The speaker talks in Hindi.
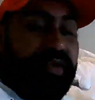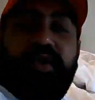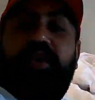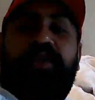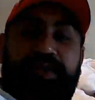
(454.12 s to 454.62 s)

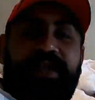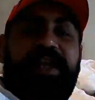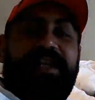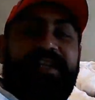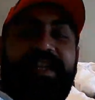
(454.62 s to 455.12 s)
चलो
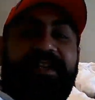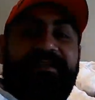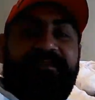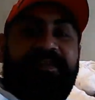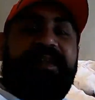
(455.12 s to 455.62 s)
देखते
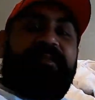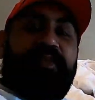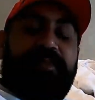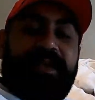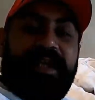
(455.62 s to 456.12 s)
हैं फिर
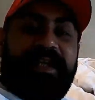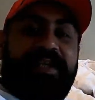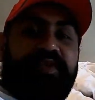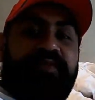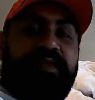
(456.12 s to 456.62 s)
आपको बताएंगे
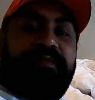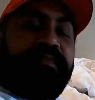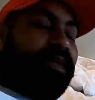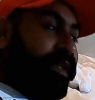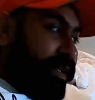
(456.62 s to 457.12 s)
नहीं तो
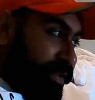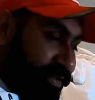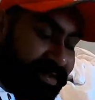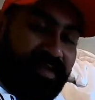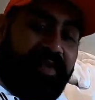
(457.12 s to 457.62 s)

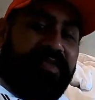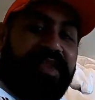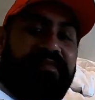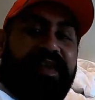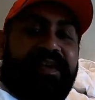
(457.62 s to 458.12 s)
फिर ऑन
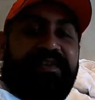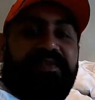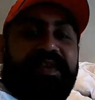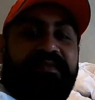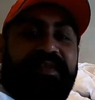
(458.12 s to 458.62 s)
दी वे ही
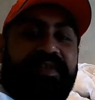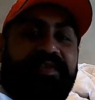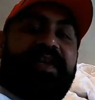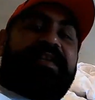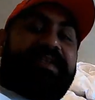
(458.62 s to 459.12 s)
जो है ना
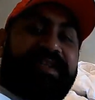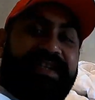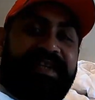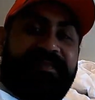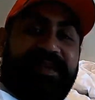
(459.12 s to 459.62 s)
वीडियो का एंड कर
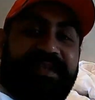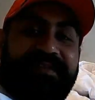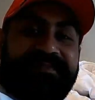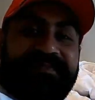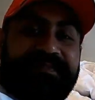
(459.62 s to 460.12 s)
देंगे अपने
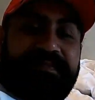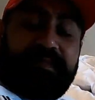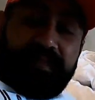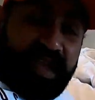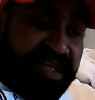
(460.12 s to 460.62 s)

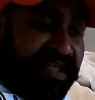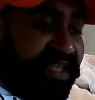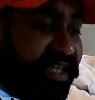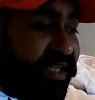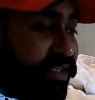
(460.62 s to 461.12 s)
इस
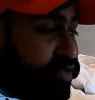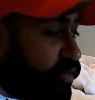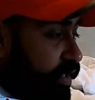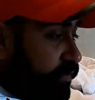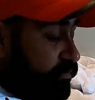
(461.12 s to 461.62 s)
तरीके की
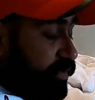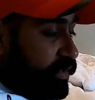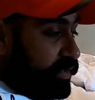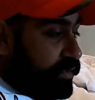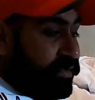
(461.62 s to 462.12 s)
जो है ना
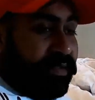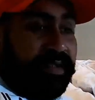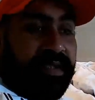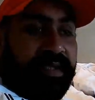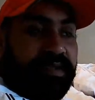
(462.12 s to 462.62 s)

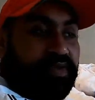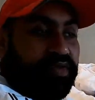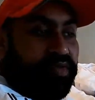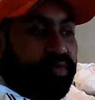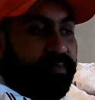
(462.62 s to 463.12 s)

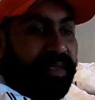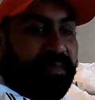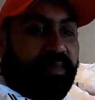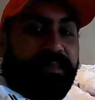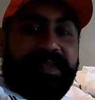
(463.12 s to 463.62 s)
जो
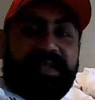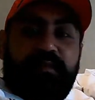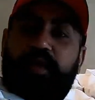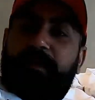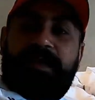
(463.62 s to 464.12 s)
मेरे मोमेंट्स है
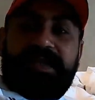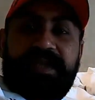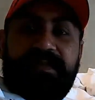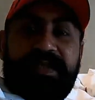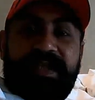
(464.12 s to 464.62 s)
वो आपके
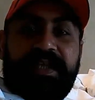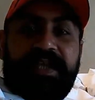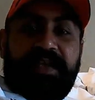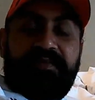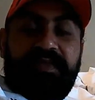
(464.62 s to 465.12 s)
साथ मैं शेयर
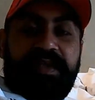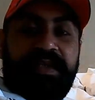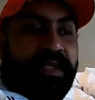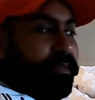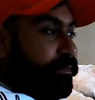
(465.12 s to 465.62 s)
किया करूँगा
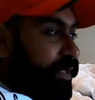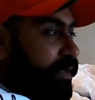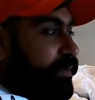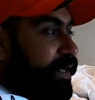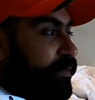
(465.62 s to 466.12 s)

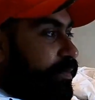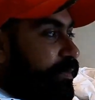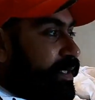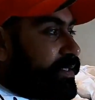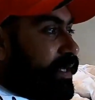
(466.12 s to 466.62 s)
बढ़िया बढ़िया
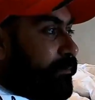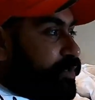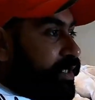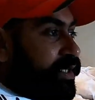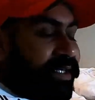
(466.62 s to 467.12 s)
मोमेंट्स
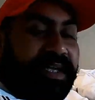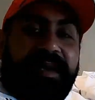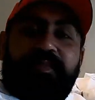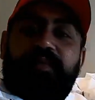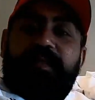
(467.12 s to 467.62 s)
कैप्चर करके
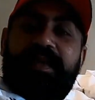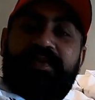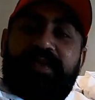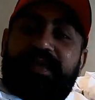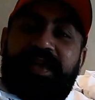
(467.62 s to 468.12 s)
आपको मैं
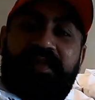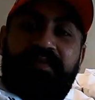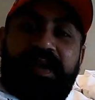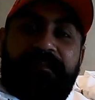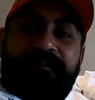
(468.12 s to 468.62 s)
जो है
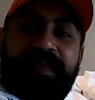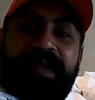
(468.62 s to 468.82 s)
दिखाऊँगा